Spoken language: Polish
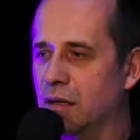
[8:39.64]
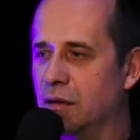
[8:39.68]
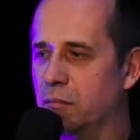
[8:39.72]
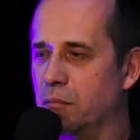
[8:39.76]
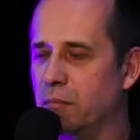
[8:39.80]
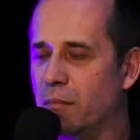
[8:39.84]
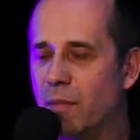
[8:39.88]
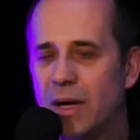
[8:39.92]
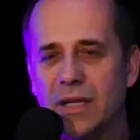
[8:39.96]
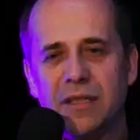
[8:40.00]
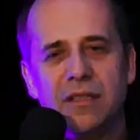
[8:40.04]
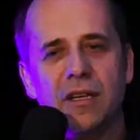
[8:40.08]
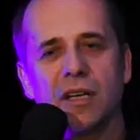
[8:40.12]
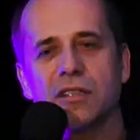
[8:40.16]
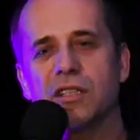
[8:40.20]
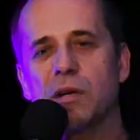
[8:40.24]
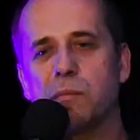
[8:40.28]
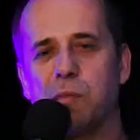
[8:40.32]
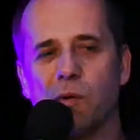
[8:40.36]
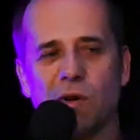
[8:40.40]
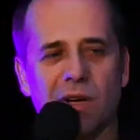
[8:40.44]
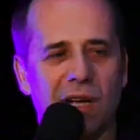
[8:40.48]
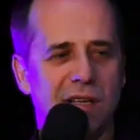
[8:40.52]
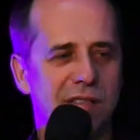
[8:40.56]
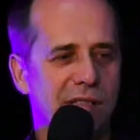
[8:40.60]
Media nie
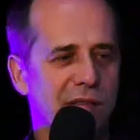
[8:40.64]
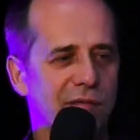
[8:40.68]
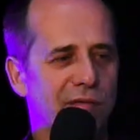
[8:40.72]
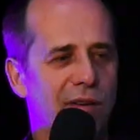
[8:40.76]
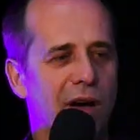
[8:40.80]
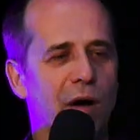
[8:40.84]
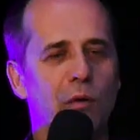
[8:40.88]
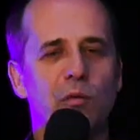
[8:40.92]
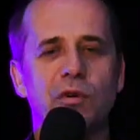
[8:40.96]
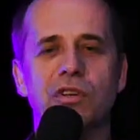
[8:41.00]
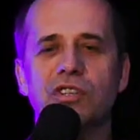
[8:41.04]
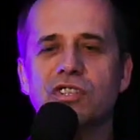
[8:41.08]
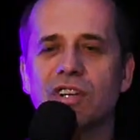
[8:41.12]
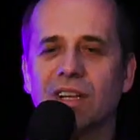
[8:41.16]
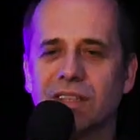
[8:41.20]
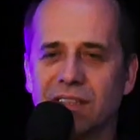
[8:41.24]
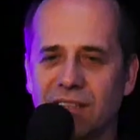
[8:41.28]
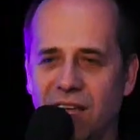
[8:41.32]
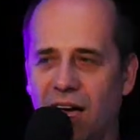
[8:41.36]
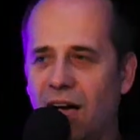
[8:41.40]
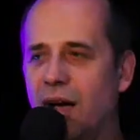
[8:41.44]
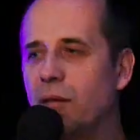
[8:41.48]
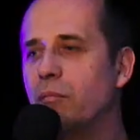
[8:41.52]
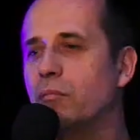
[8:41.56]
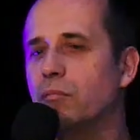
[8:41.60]
pokazywały, że
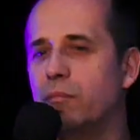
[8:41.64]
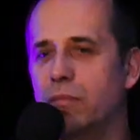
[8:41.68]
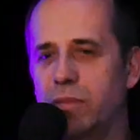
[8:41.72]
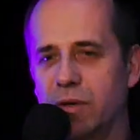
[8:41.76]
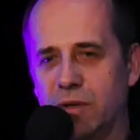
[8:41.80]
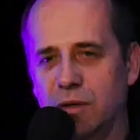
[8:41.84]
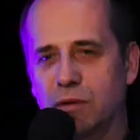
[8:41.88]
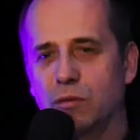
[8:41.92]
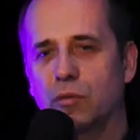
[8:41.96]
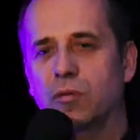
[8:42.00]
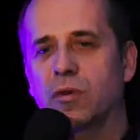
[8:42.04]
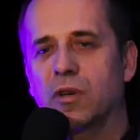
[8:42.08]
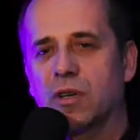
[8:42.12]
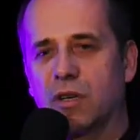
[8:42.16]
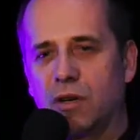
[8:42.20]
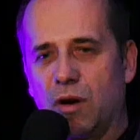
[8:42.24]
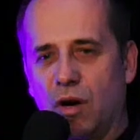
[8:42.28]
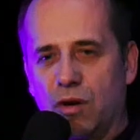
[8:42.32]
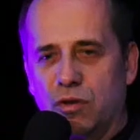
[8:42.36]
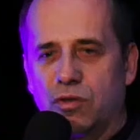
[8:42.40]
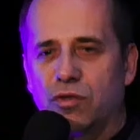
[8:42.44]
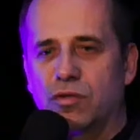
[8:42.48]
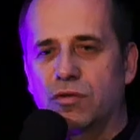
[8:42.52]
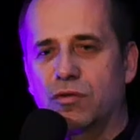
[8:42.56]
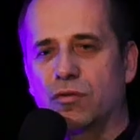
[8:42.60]
tam był
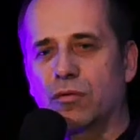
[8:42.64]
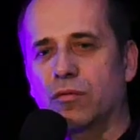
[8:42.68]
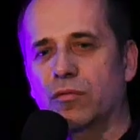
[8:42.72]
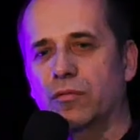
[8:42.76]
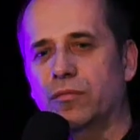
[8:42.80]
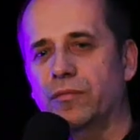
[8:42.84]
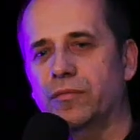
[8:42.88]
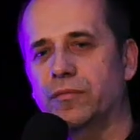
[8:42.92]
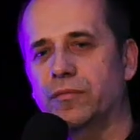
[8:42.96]
kościół.